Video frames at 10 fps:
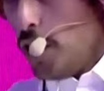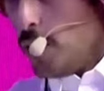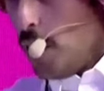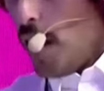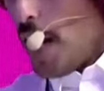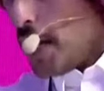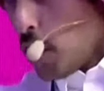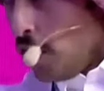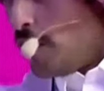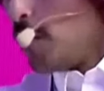يعني انا
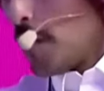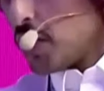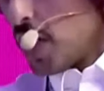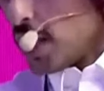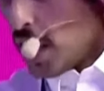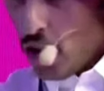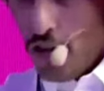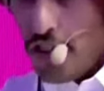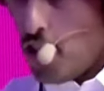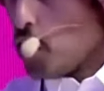ادخل في المنصات
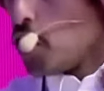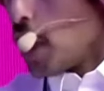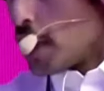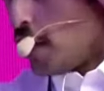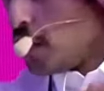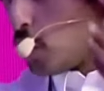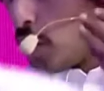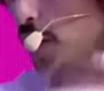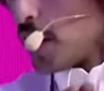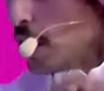ادخل في تيك توك ادخل في
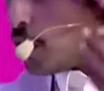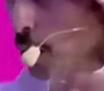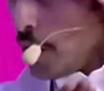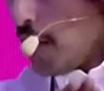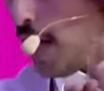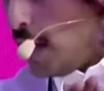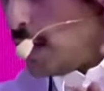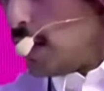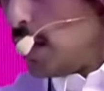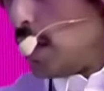تويتر تمر
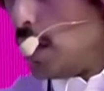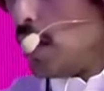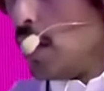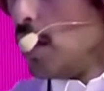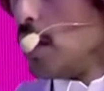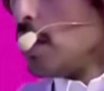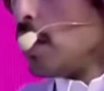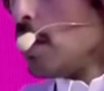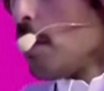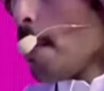علي كيف
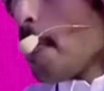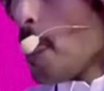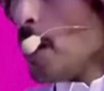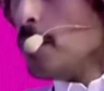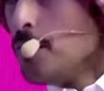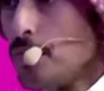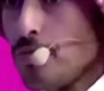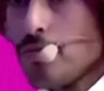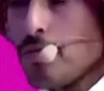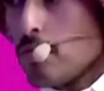الان انت خارج اليوم
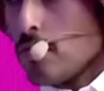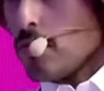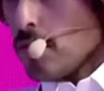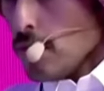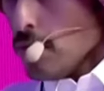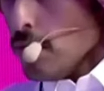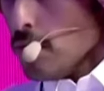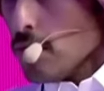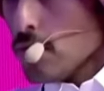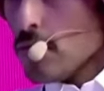45
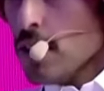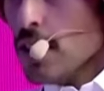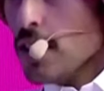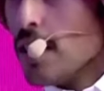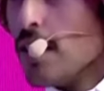ولا